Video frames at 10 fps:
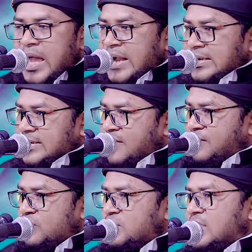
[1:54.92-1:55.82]
একটা
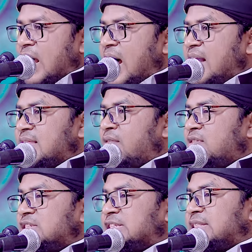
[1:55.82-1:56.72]
ফুৎকার
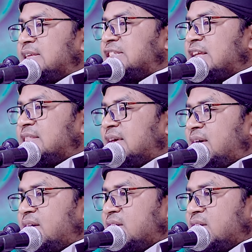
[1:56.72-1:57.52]
দেওয়ার সাথে সাথে